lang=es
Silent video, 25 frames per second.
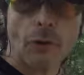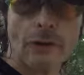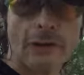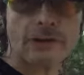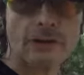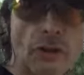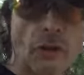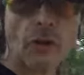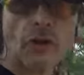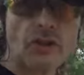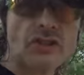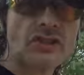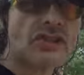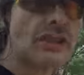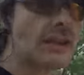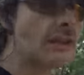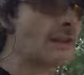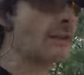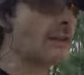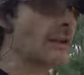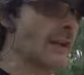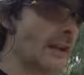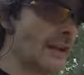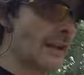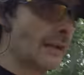del todo, sí.
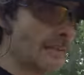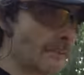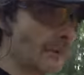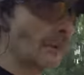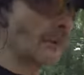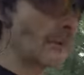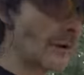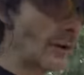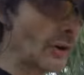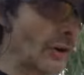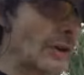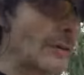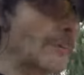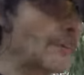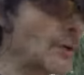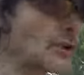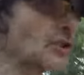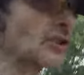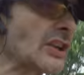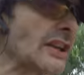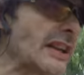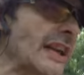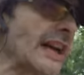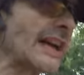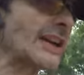Pero bueno, limpio
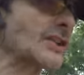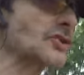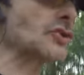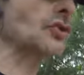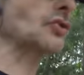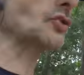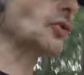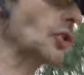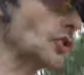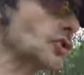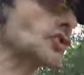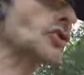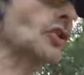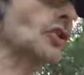sería eso. Dos